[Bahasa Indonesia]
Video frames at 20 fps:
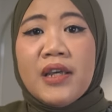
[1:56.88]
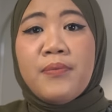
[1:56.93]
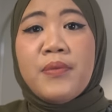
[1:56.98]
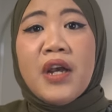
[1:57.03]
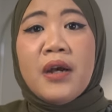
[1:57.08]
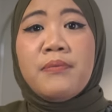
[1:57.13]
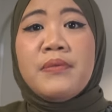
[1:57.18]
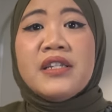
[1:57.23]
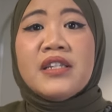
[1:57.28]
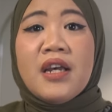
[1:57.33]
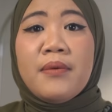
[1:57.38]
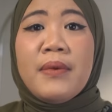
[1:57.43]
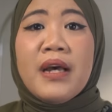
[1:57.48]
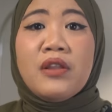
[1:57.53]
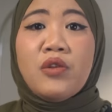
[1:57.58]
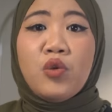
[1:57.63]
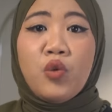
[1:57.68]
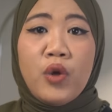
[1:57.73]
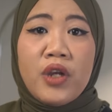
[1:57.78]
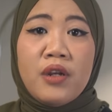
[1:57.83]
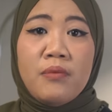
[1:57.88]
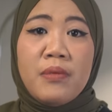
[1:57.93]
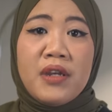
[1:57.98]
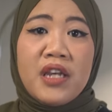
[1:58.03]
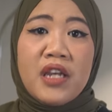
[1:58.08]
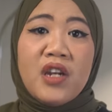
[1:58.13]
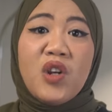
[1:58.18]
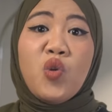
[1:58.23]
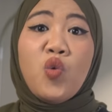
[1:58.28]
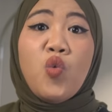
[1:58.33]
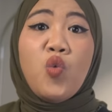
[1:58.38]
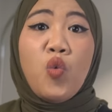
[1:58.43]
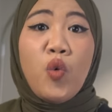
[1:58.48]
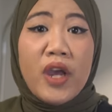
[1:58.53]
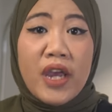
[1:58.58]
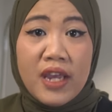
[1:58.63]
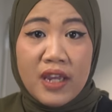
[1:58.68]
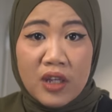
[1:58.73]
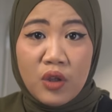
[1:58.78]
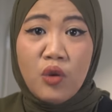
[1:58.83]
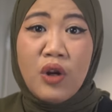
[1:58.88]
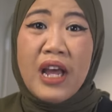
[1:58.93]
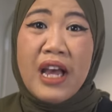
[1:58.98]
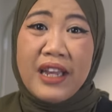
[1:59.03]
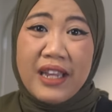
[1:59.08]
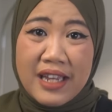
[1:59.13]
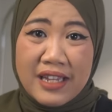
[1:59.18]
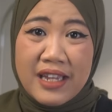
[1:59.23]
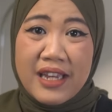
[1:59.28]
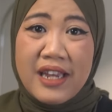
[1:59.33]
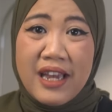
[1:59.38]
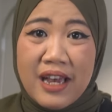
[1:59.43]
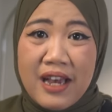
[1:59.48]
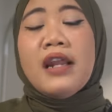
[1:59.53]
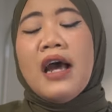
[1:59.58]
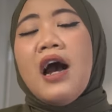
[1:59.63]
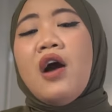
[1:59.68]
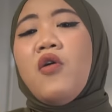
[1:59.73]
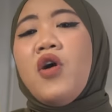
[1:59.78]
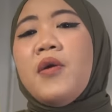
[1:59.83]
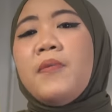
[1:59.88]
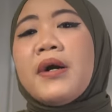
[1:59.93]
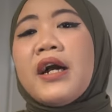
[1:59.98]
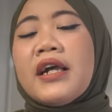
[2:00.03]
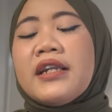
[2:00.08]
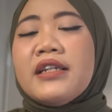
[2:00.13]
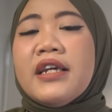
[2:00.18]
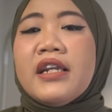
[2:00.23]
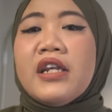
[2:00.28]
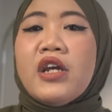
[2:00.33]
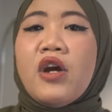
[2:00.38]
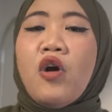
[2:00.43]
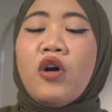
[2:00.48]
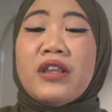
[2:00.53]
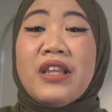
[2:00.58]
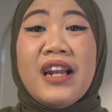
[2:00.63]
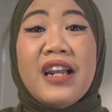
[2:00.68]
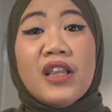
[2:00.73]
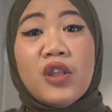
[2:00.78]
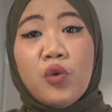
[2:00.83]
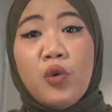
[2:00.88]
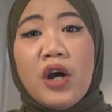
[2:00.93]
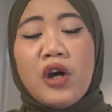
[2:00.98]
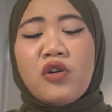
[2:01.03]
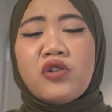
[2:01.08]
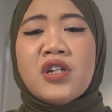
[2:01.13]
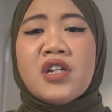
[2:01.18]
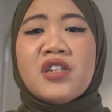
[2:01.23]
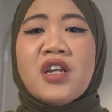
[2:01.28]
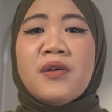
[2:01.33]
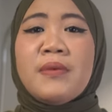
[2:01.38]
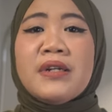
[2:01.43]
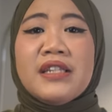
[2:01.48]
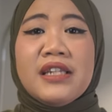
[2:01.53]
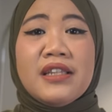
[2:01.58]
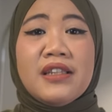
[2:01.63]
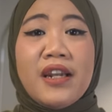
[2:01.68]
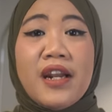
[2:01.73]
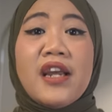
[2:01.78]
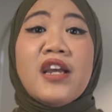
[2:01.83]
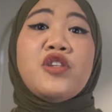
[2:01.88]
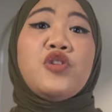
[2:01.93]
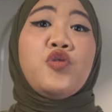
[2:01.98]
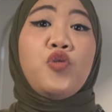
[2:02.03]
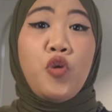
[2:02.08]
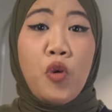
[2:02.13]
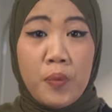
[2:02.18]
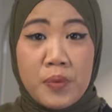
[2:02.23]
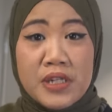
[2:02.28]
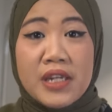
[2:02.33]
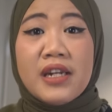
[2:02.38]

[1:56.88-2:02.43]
tim yang bisa bantuin bikin kue gitulah kayaknya ya. Nah awal bekerja di hotel itu Wak Rosa sama Citra ya cukup